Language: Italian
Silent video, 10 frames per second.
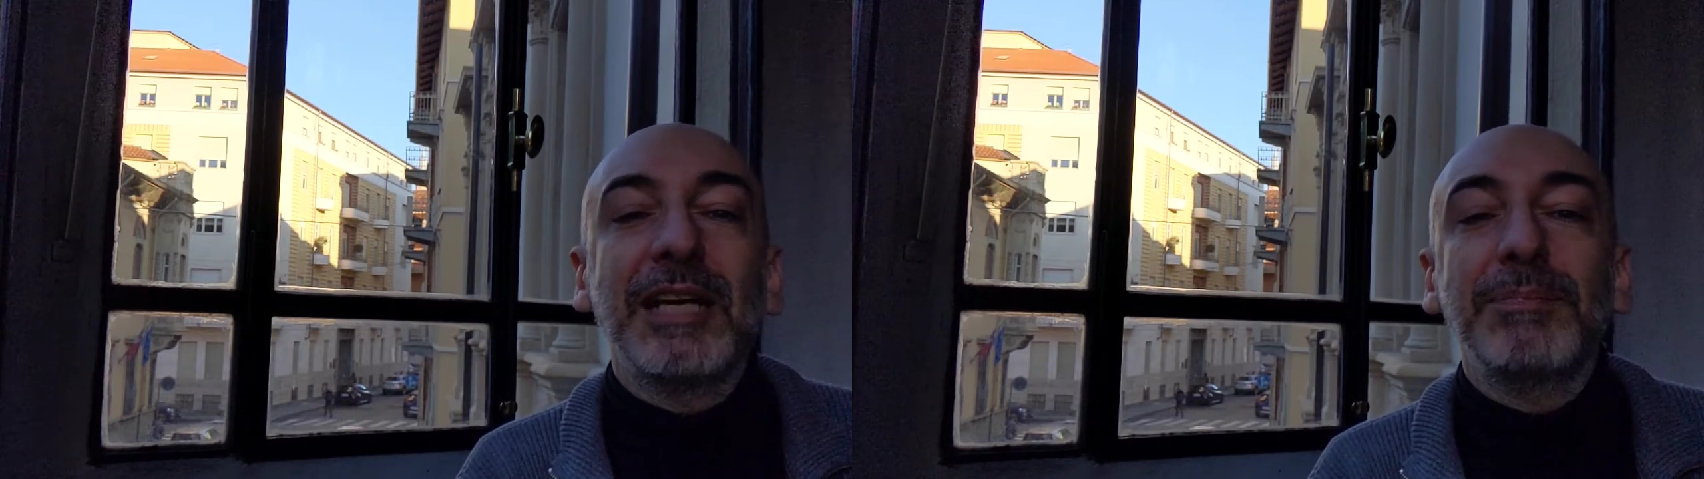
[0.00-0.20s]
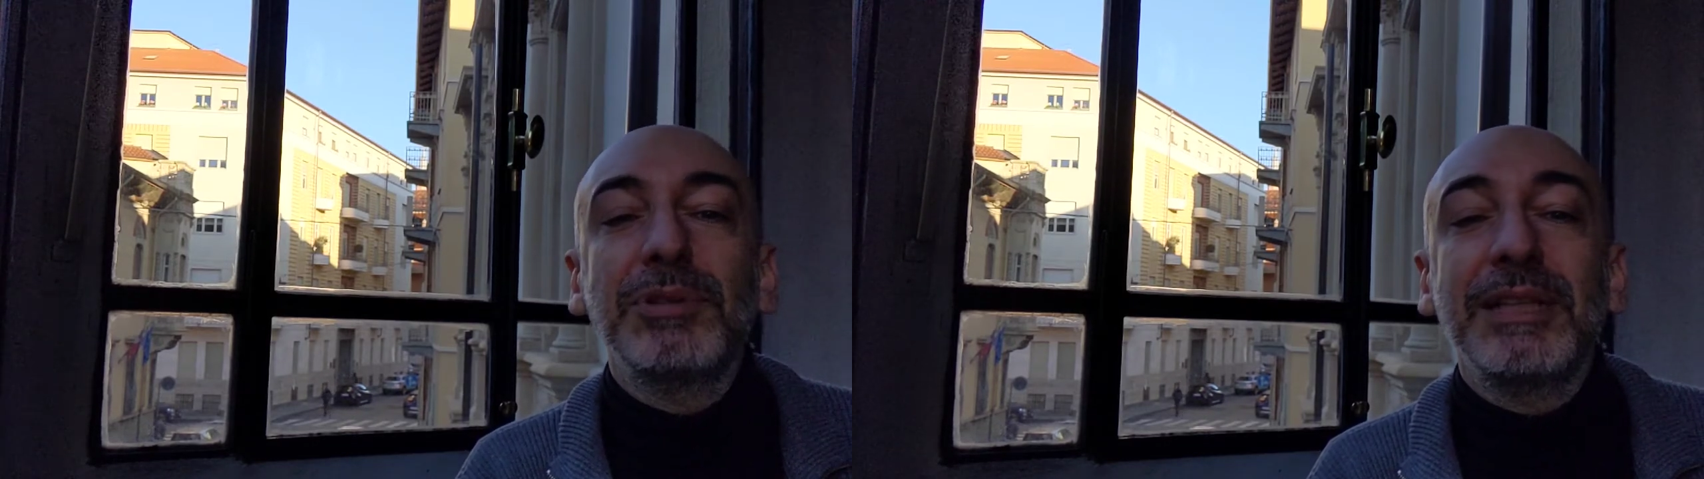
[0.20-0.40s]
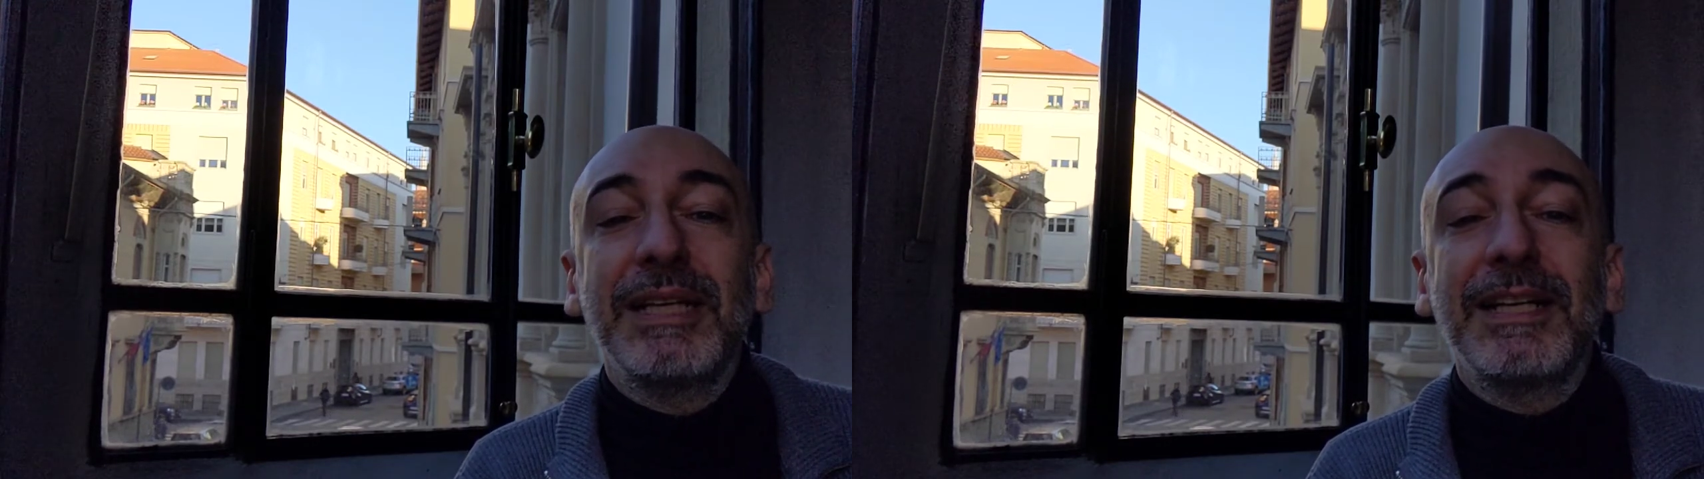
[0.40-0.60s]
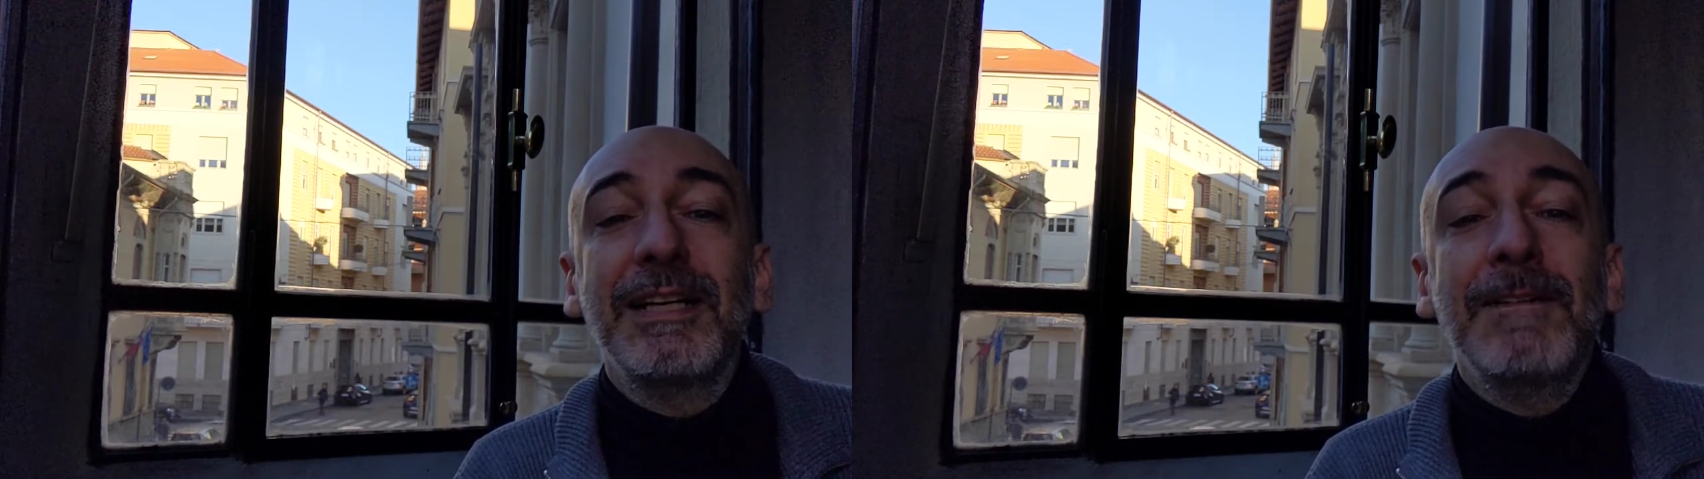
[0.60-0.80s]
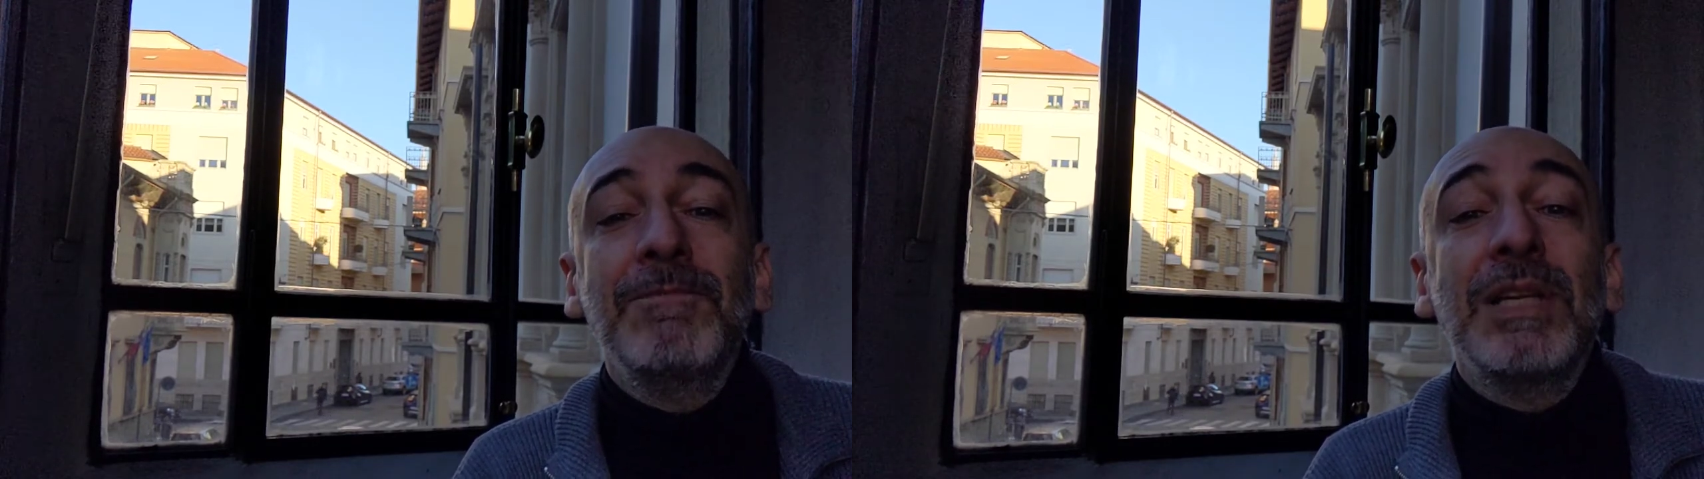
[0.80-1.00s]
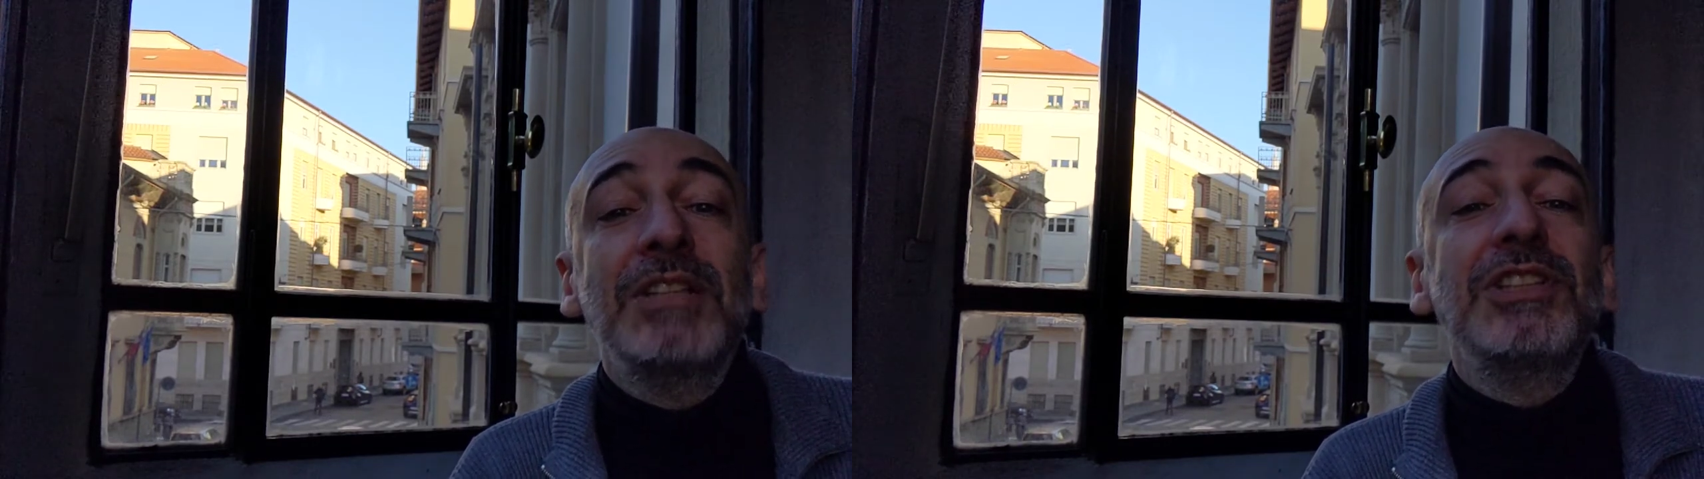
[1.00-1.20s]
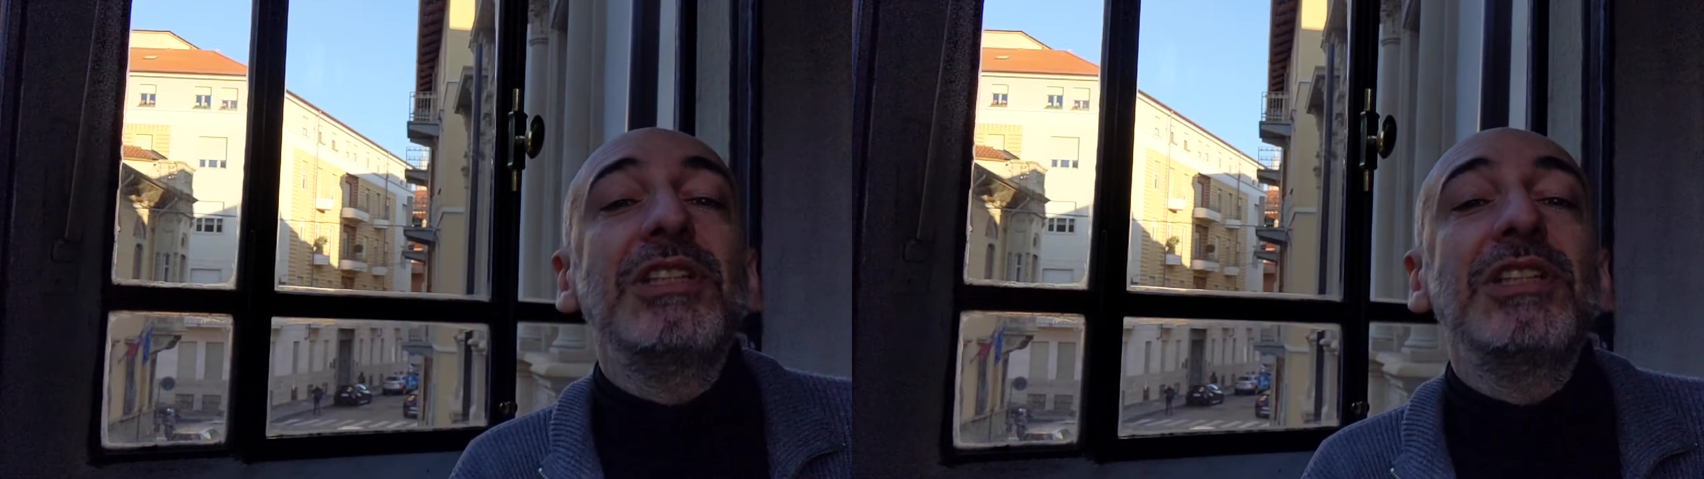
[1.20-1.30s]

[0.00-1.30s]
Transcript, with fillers: e potere, ci